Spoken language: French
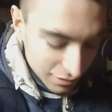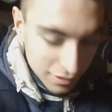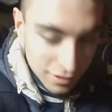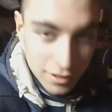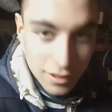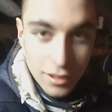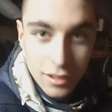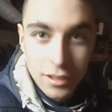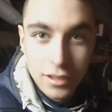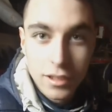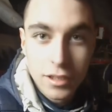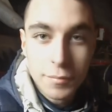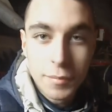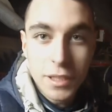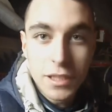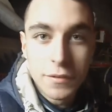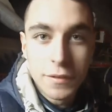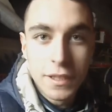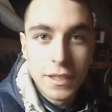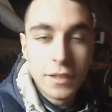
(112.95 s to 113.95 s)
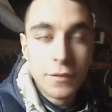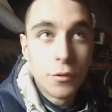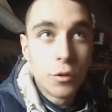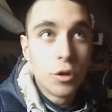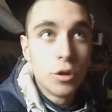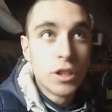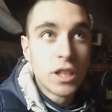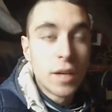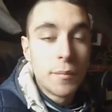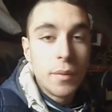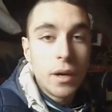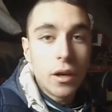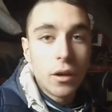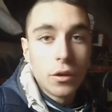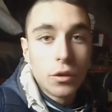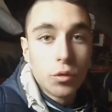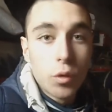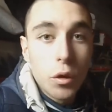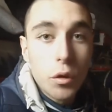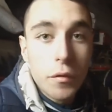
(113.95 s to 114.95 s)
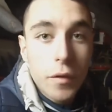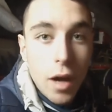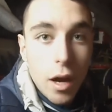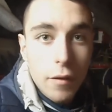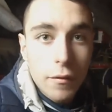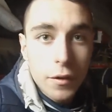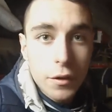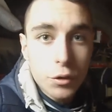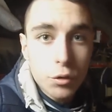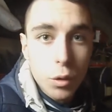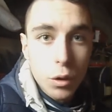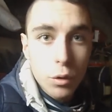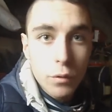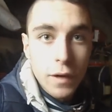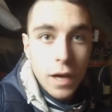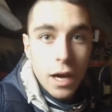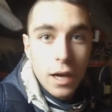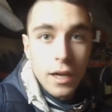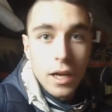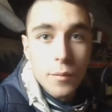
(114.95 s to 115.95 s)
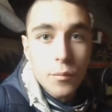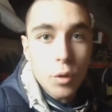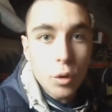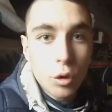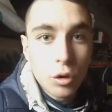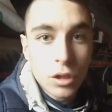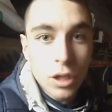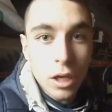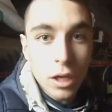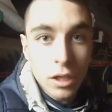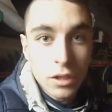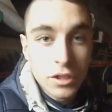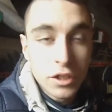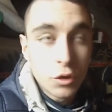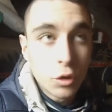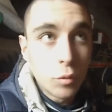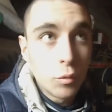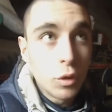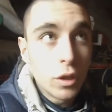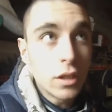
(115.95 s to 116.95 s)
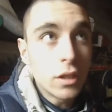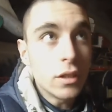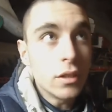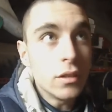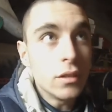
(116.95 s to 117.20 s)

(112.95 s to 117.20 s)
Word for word: Donc, je sais pas, il faut que je répare soit le frein avant, soit le frein arrière pour que je ralentisse au moins.